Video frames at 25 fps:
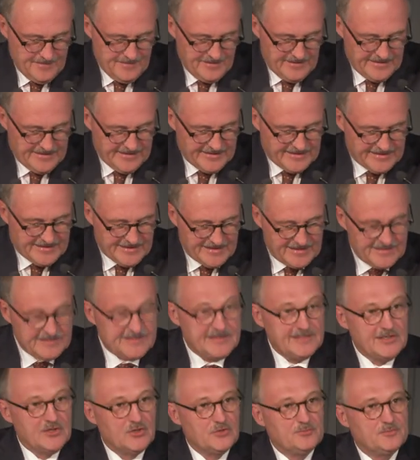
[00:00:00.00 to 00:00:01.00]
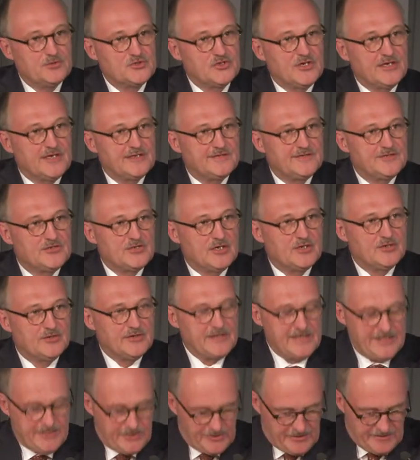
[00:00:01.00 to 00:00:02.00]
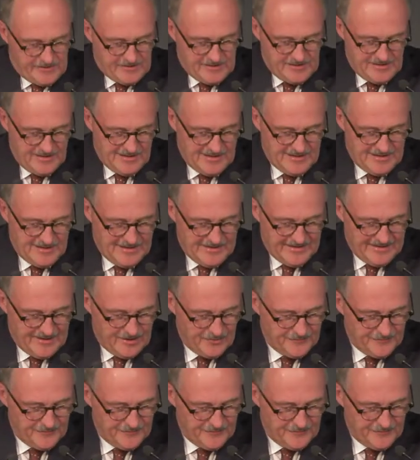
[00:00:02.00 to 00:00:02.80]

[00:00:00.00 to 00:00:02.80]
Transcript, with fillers: Die Digitalisierung beschränkt sich auch nicht allein